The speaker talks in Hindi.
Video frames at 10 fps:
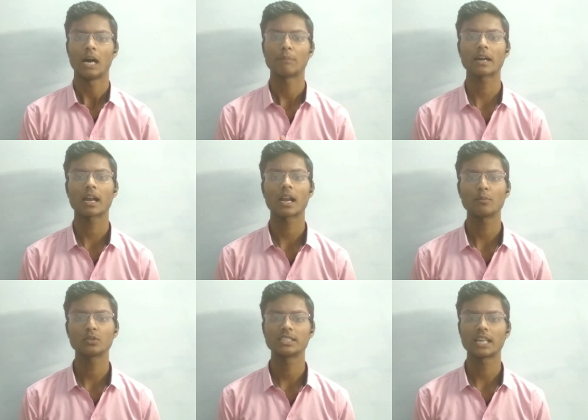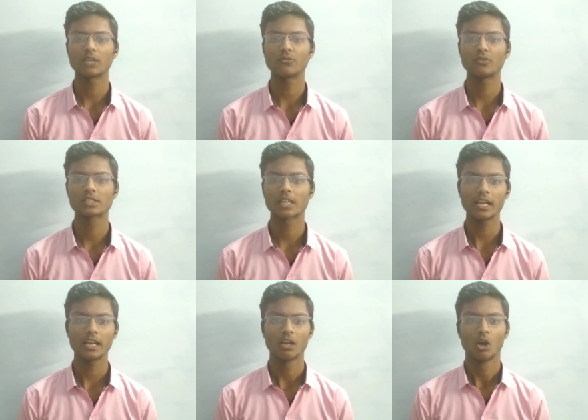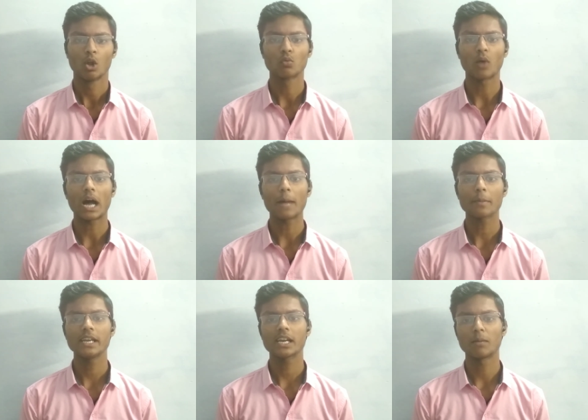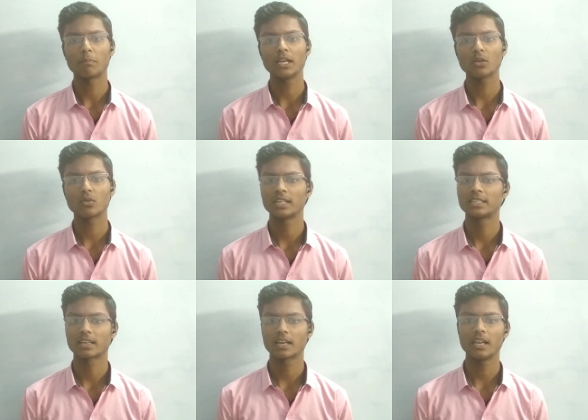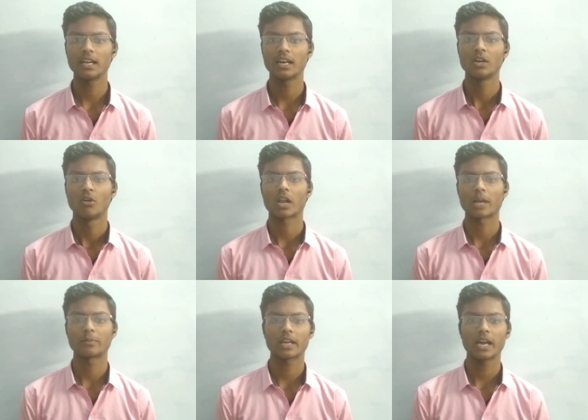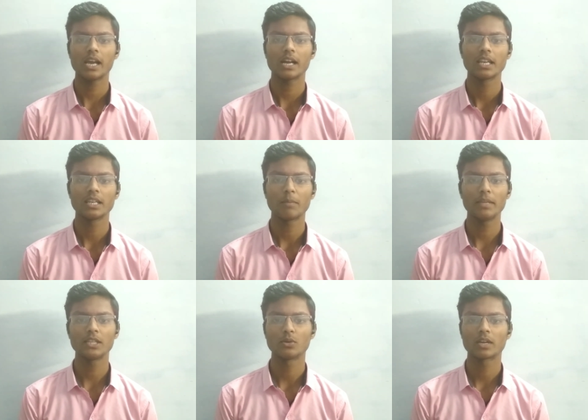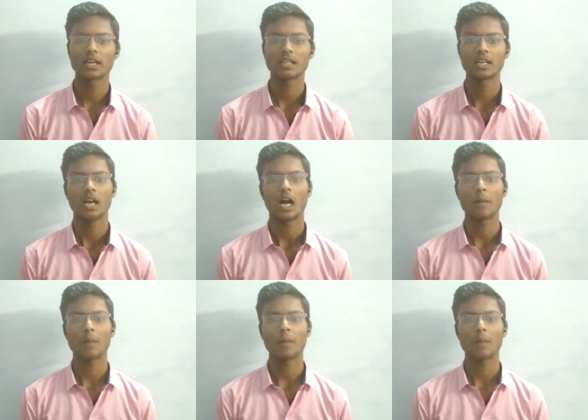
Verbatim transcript: अब अगर आप उसे ज्यादा फोर्स करेंगे तो वो आपकी एक कंप्लेन को रजिस्टर कर लेगा और आपसे कहेगा कि नब्बे दिनों के अंदर